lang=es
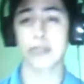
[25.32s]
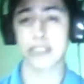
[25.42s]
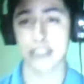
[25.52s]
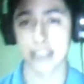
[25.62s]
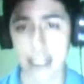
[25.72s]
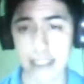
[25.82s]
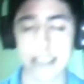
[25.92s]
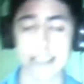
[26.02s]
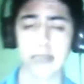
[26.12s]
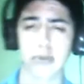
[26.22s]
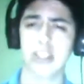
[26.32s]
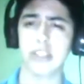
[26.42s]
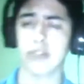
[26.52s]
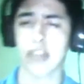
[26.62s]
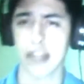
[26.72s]
quiero presentarles este
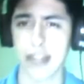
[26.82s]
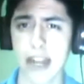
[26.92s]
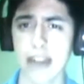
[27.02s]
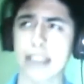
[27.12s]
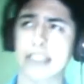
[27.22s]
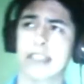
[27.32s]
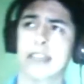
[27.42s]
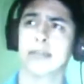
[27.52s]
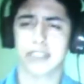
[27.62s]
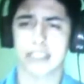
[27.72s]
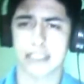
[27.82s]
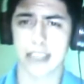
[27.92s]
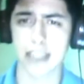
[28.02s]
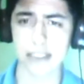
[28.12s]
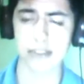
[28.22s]
bonito canal que pues les
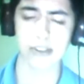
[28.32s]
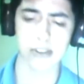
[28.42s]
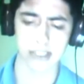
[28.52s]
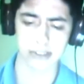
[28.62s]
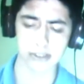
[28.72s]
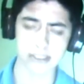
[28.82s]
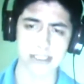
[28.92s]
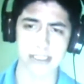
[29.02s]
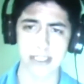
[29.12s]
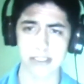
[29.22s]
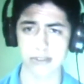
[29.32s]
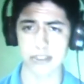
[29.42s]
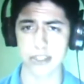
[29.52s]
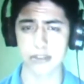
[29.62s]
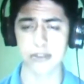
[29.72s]
agradezco a todos que se hayan
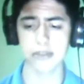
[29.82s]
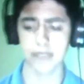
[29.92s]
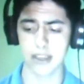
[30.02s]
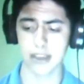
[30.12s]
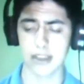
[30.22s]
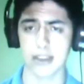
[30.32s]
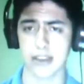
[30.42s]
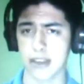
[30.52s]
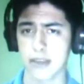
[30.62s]
suscrito, eh,